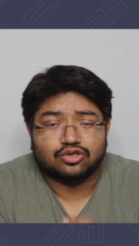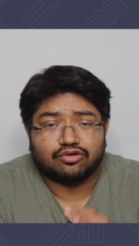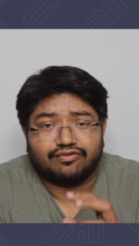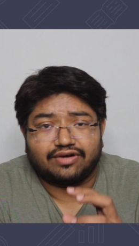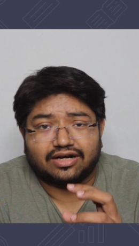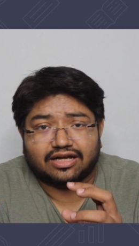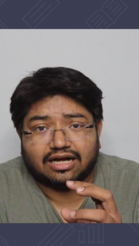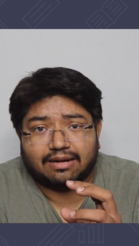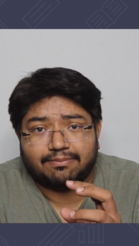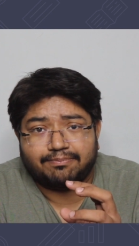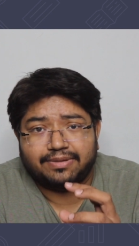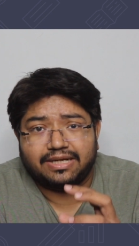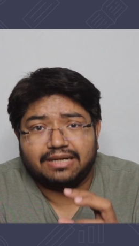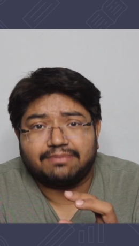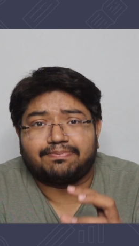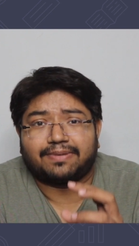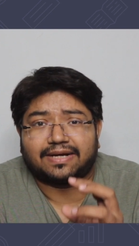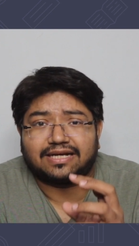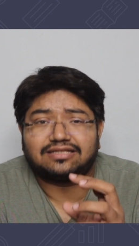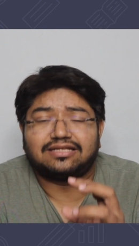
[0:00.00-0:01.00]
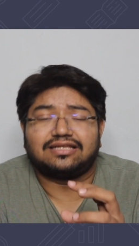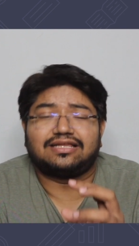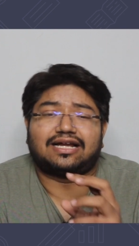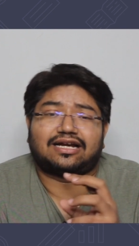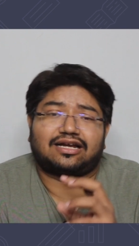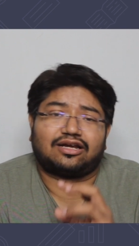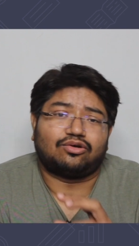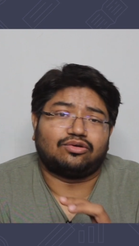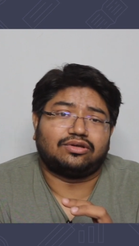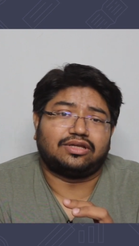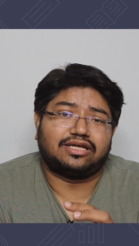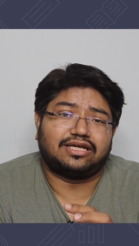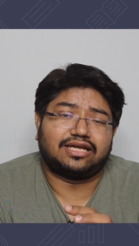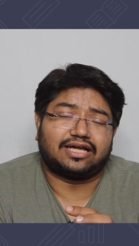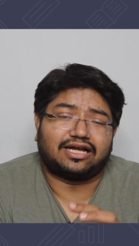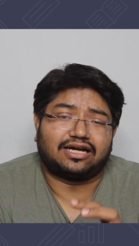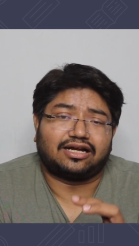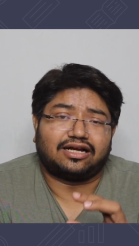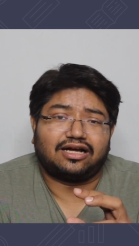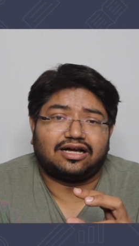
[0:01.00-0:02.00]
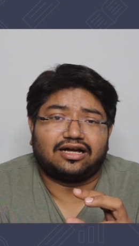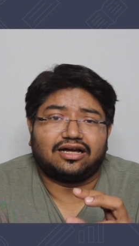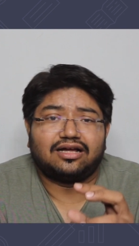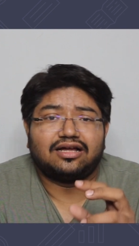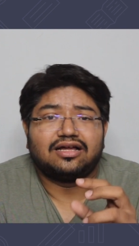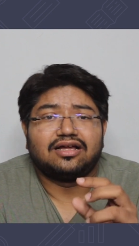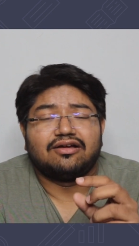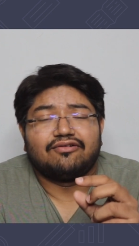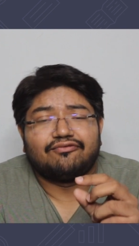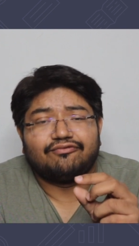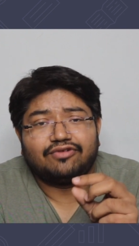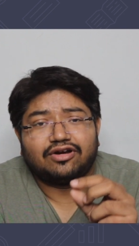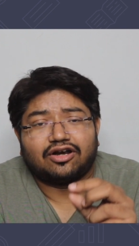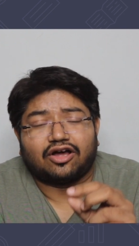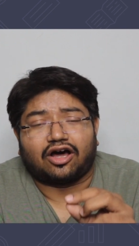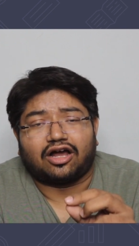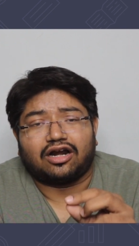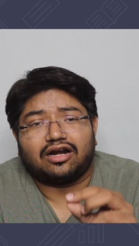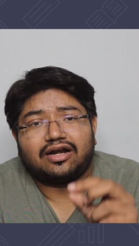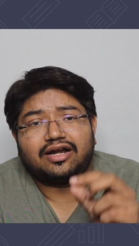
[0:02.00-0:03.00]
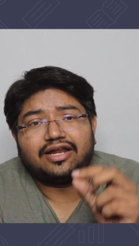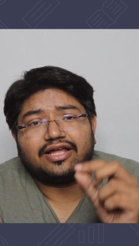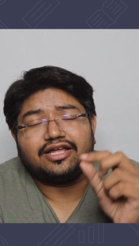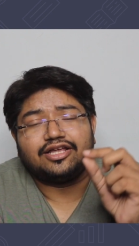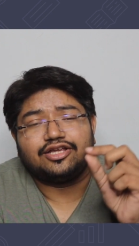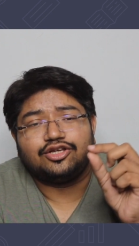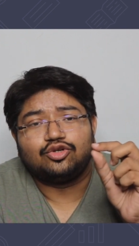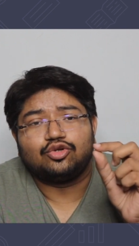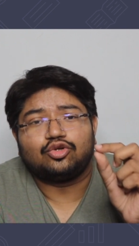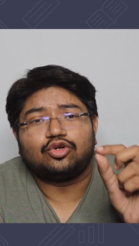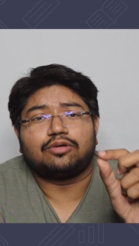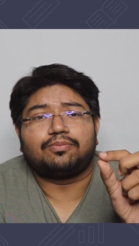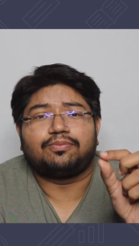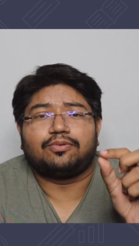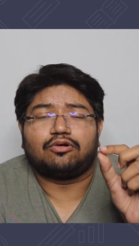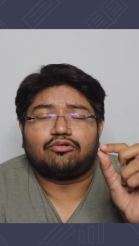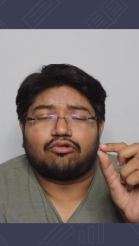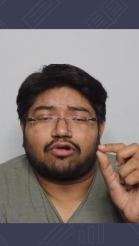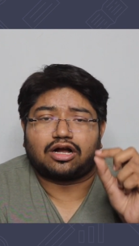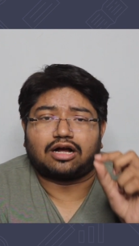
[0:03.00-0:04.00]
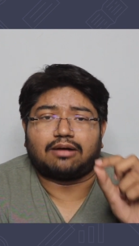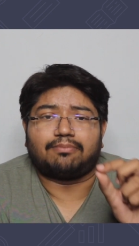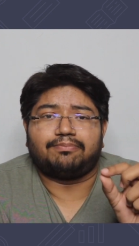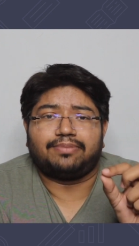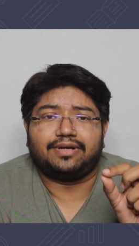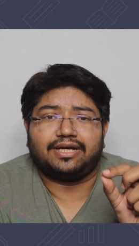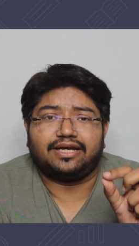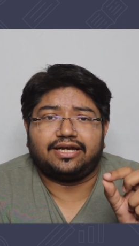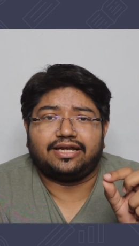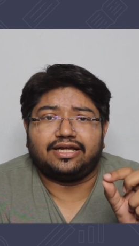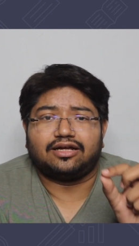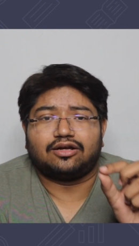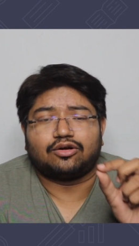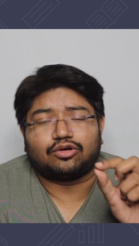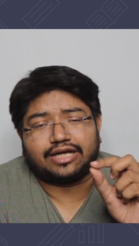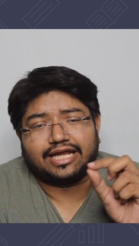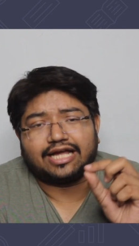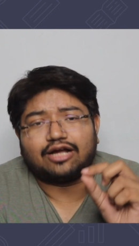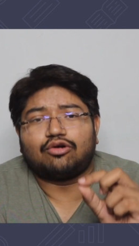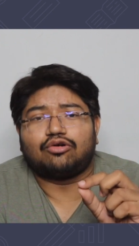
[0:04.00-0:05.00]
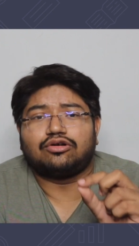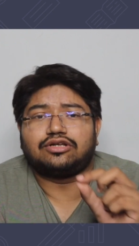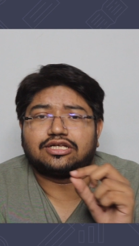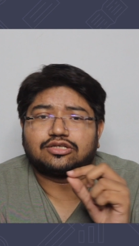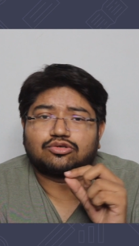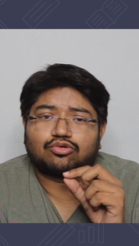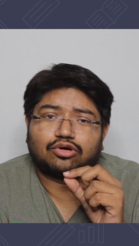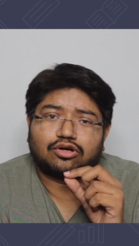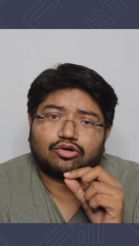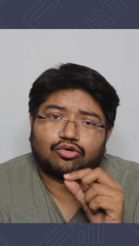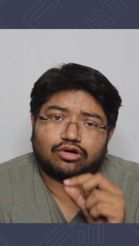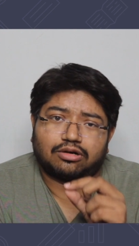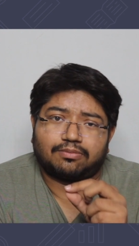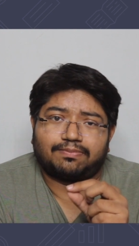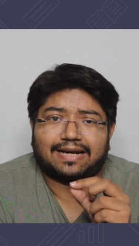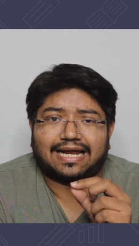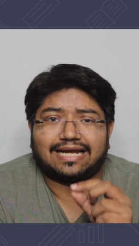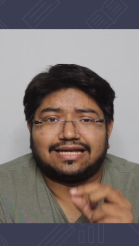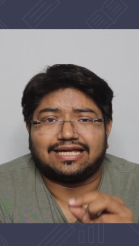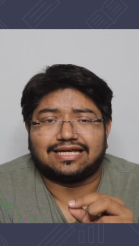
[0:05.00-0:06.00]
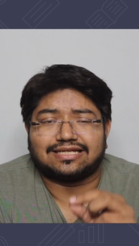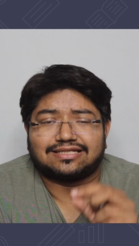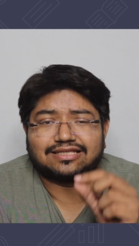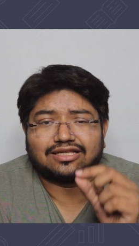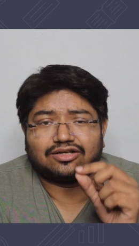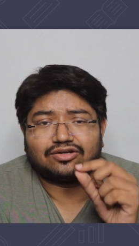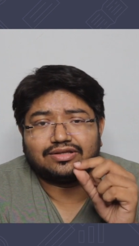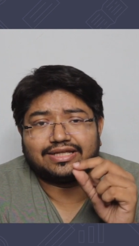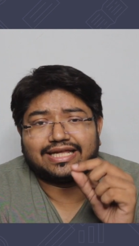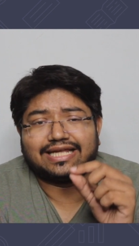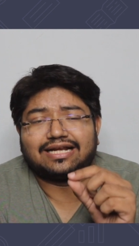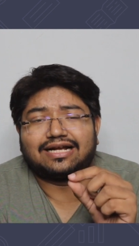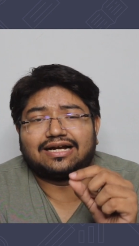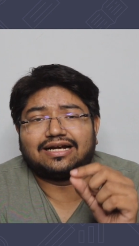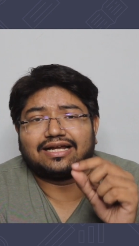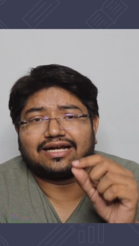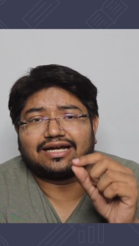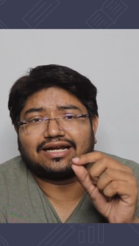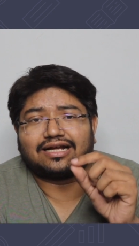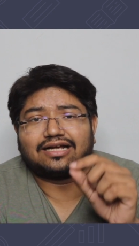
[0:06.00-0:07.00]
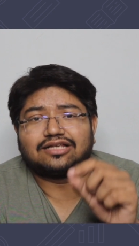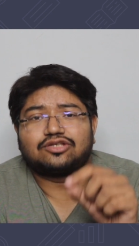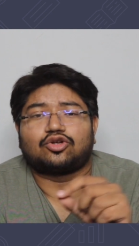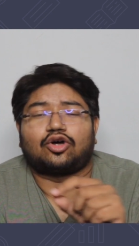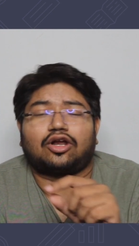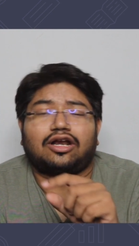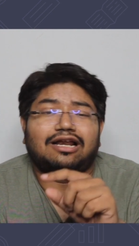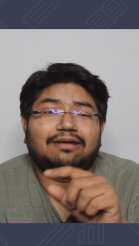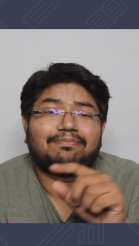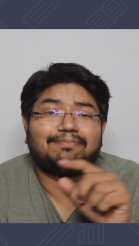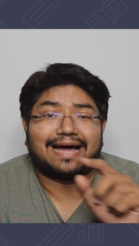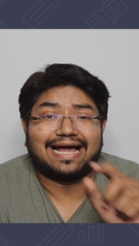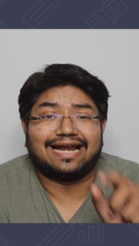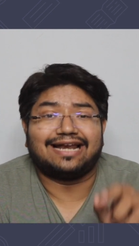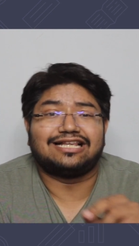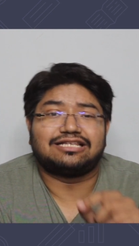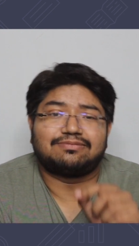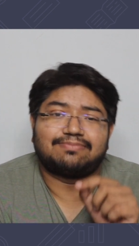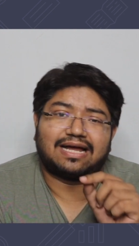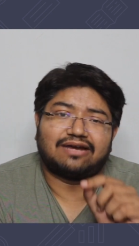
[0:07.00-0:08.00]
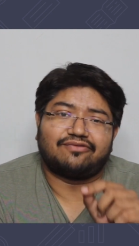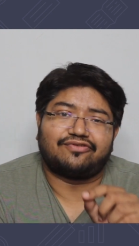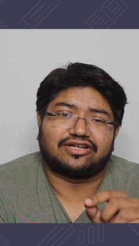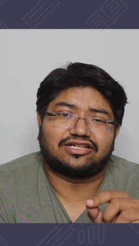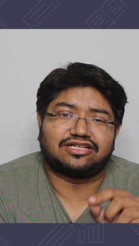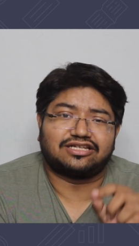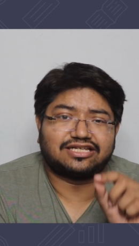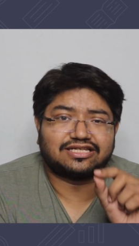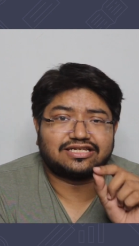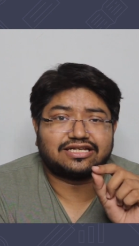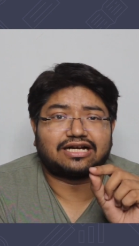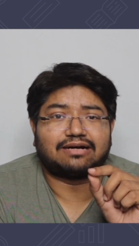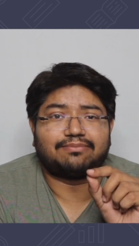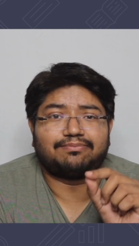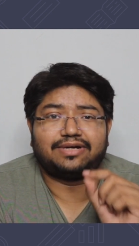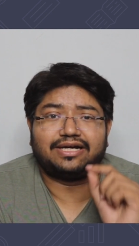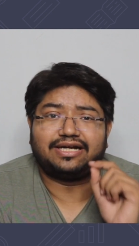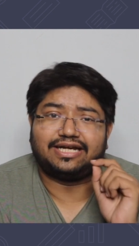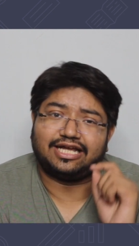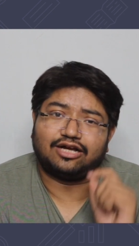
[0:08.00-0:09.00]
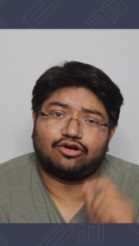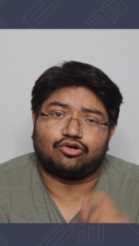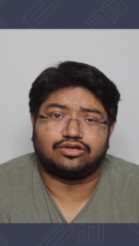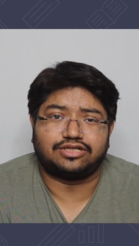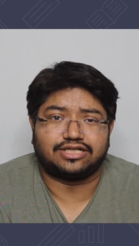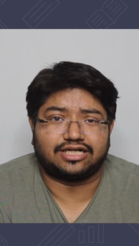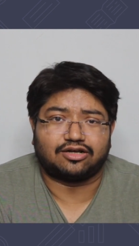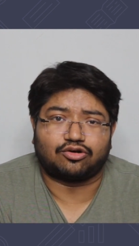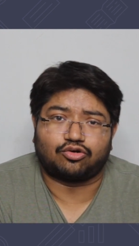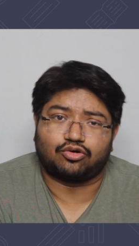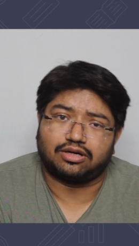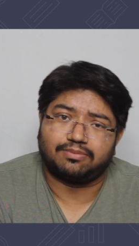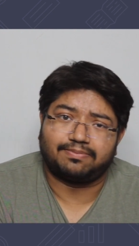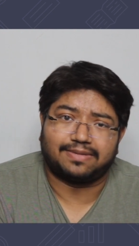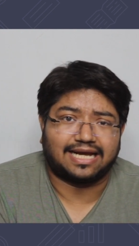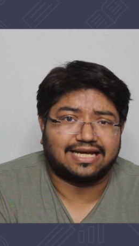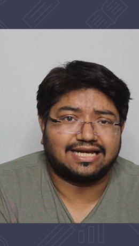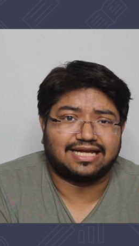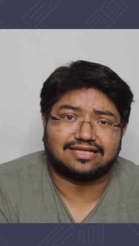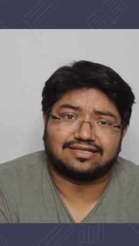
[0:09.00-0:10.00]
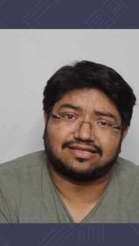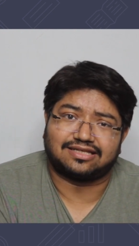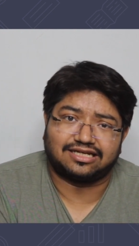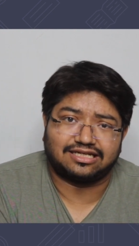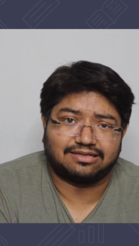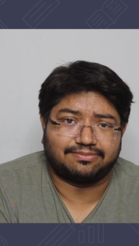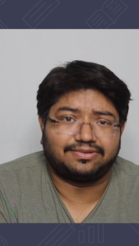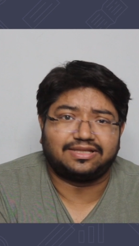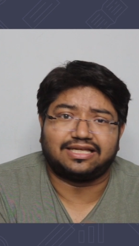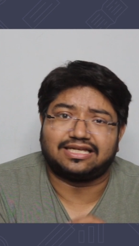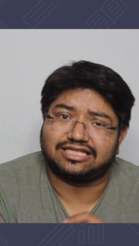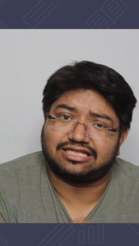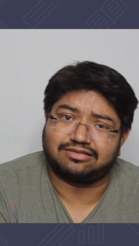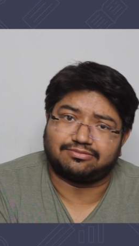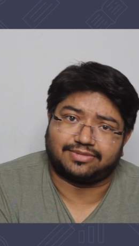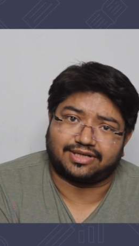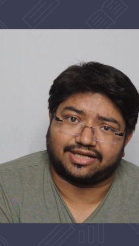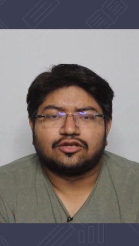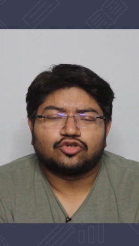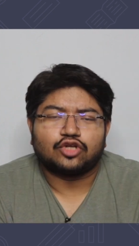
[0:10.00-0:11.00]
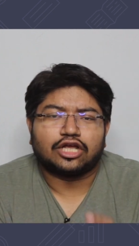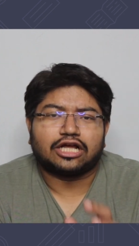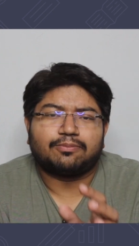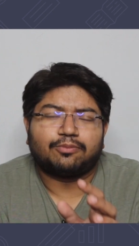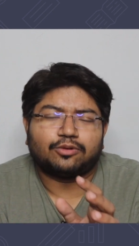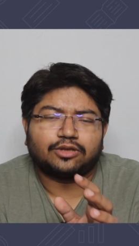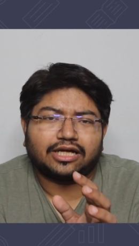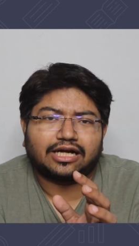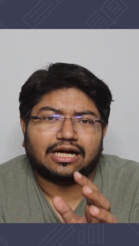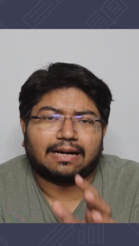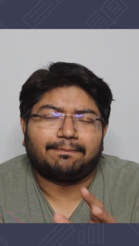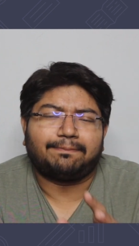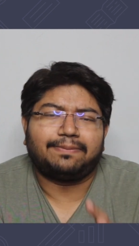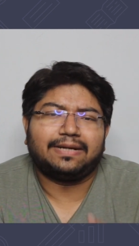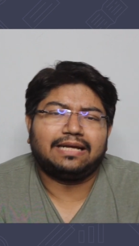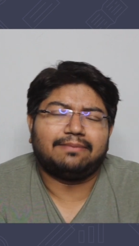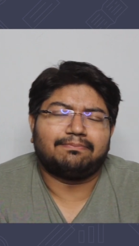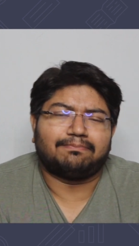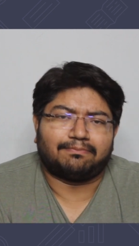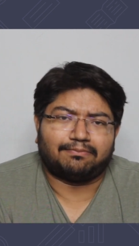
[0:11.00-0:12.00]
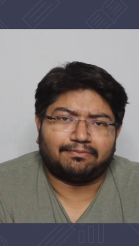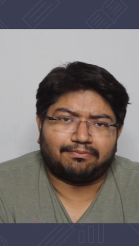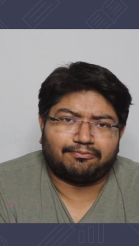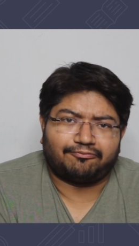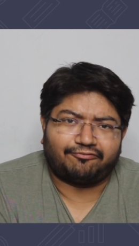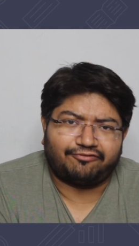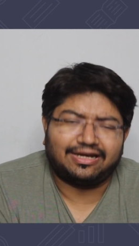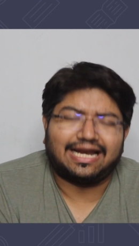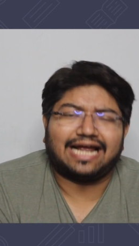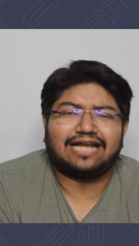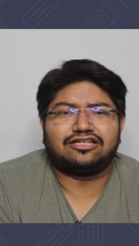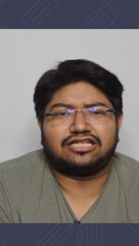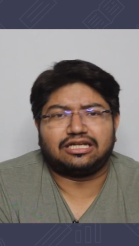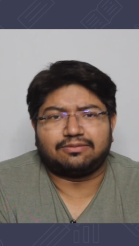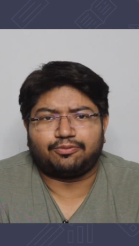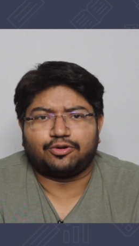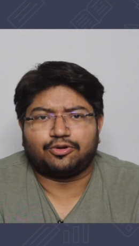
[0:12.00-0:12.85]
సో వీళ్ళ కంపెనీ పరిస్థితి ఎట్లా ఉందంటే కనుక వీళ్ళు ఆల్రెడీ యూరోప్లో ఒక కంపెనీని టేక్ ఓవర్ చేసుకోవడం కూడా ప్లాన్ చేస్తున్నారు దేనికంటే కనుక సోలార్ ప్యానెల్స్ మ్యానుఫ్యాక్చర్ చేసే కంపెనీ టేక్ ఓవర్ చేయడానికి కూడా ప్లాన్ చేస్తున్నారని చెప్పి తెలుసు తెలిసింది మనకి సో ఇకపోతే కంపెనీ ఫినాన్షియల్